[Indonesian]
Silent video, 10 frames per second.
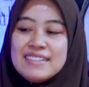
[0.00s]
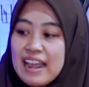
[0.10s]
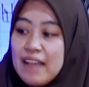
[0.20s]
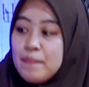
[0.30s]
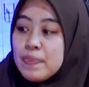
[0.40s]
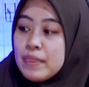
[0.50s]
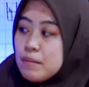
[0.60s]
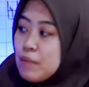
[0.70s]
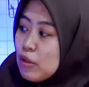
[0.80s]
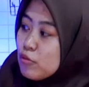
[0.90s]
Nah,
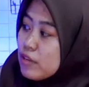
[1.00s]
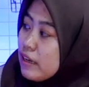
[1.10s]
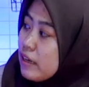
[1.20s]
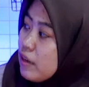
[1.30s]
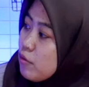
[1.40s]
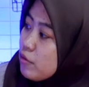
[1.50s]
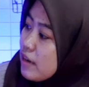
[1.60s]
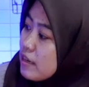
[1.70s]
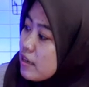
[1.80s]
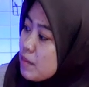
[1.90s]
barusan ini udah
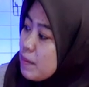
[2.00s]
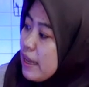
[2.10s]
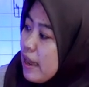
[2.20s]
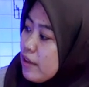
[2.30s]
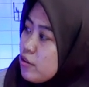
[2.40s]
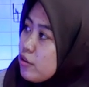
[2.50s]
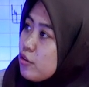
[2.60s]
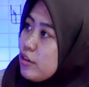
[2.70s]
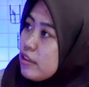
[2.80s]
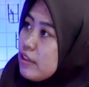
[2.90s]
ada spill ya
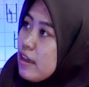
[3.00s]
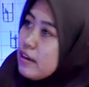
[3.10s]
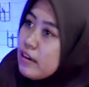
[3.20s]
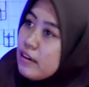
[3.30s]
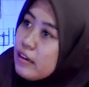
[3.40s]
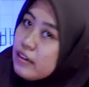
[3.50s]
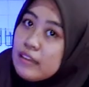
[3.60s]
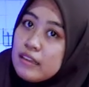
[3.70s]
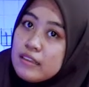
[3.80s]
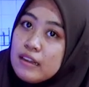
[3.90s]
unit-unitnya dan yang di
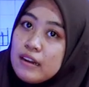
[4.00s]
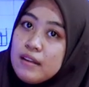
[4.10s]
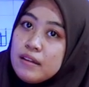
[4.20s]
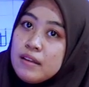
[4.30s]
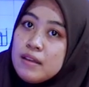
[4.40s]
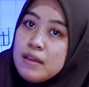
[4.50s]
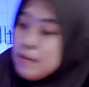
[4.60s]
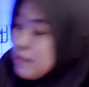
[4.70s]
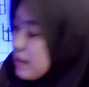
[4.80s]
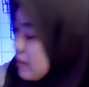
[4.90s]
atas sana
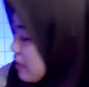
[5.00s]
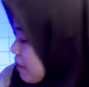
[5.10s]
masih